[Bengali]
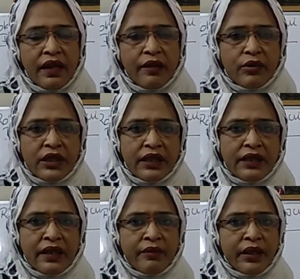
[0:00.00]
এবং সেই
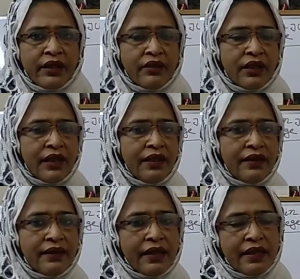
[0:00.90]
ধারাবাহিকতায়
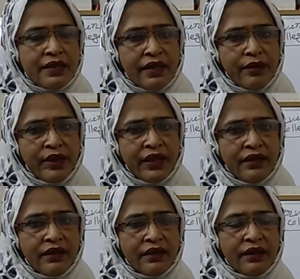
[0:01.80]
আজ আমি
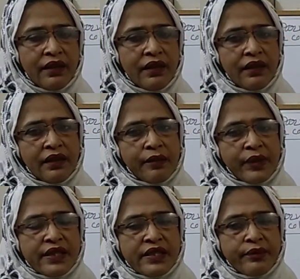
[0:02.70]

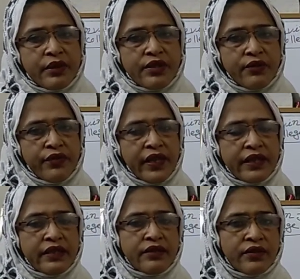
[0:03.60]
প্রিন্সিপালস অফ
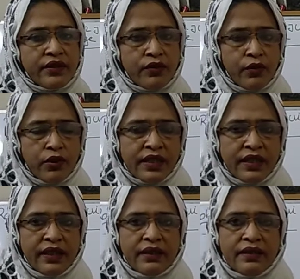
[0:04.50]
ফাইন্যান্স
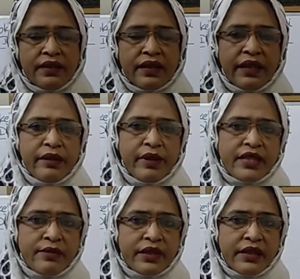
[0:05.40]
কোর্সের
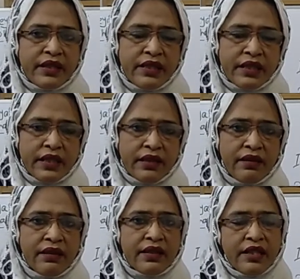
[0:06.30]
ইনভেস্টমেন্ট ডিসিশন
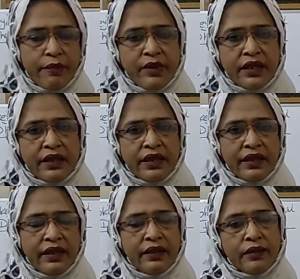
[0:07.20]
চ্যাপ্টার
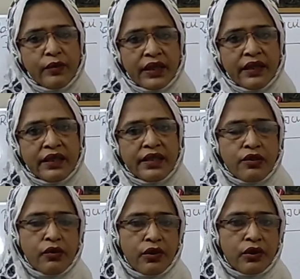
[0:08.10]
থেকে তোমাদের
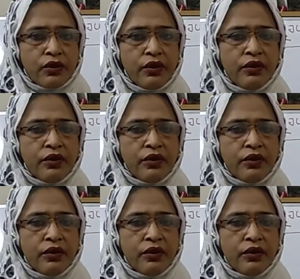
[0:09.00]
কিছু অংশ